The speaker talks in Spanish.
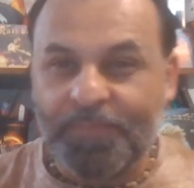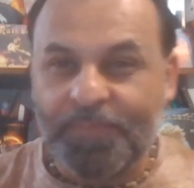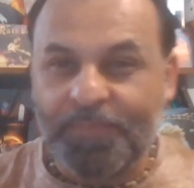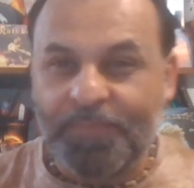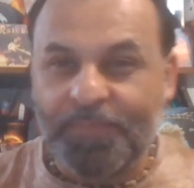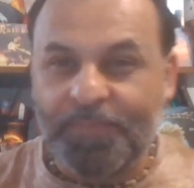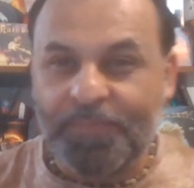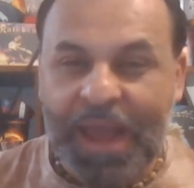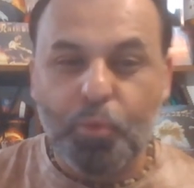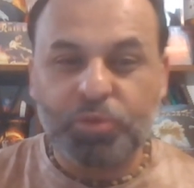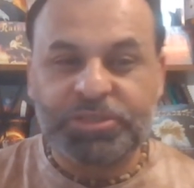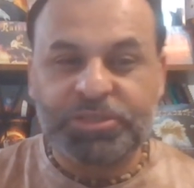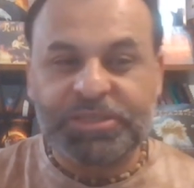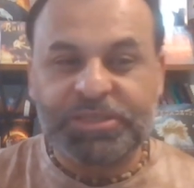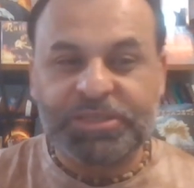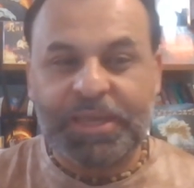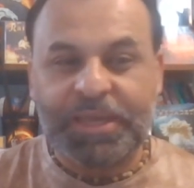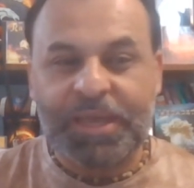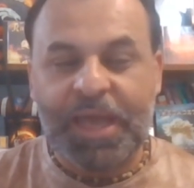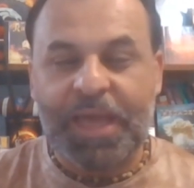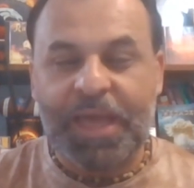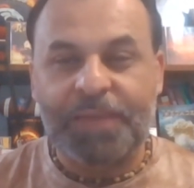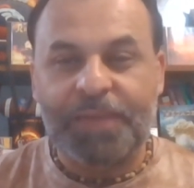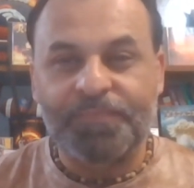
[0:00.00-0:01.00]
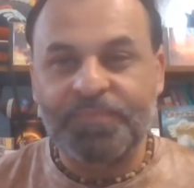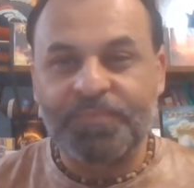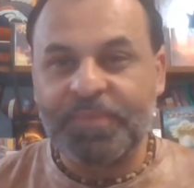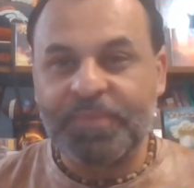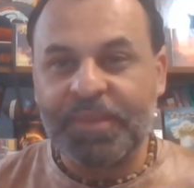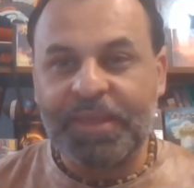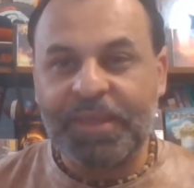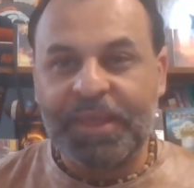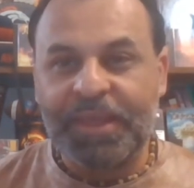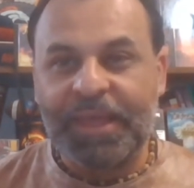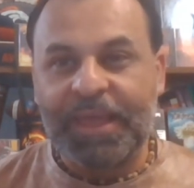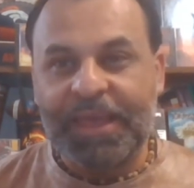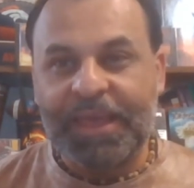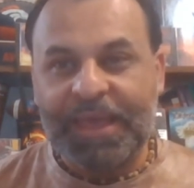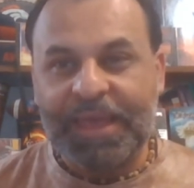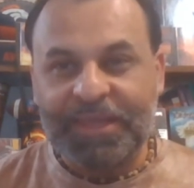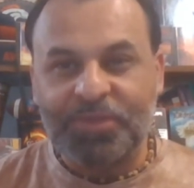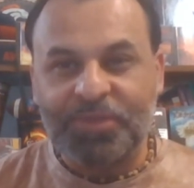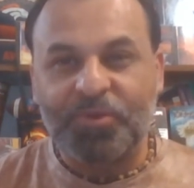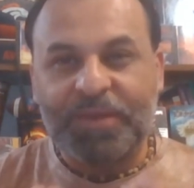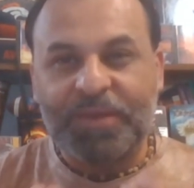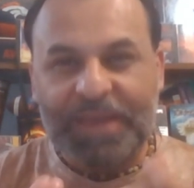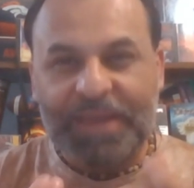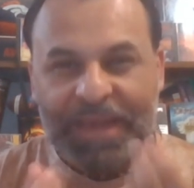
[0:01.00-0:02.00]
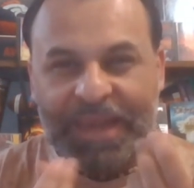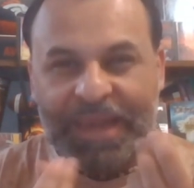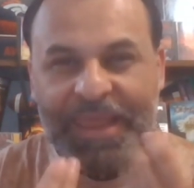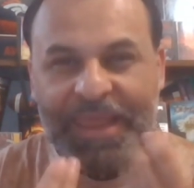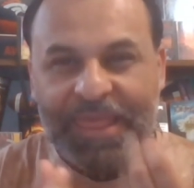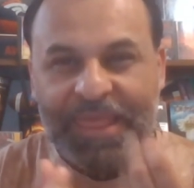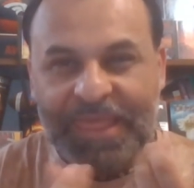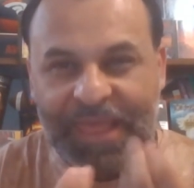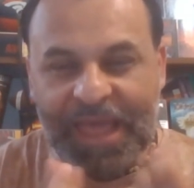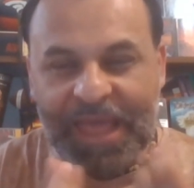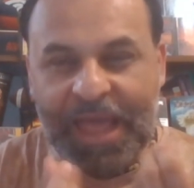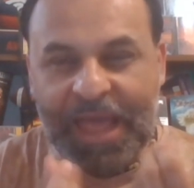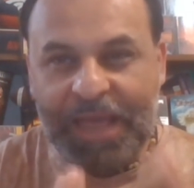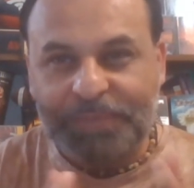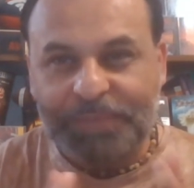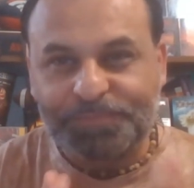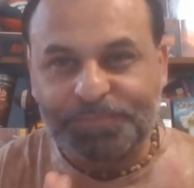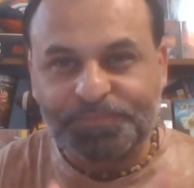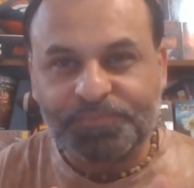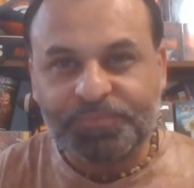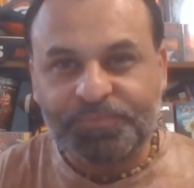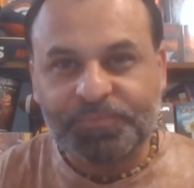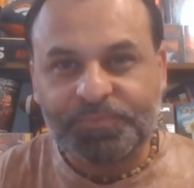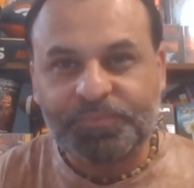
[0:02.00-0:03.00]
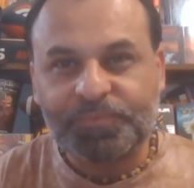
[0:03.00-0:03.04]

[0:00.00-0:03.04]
música, que es lo que le da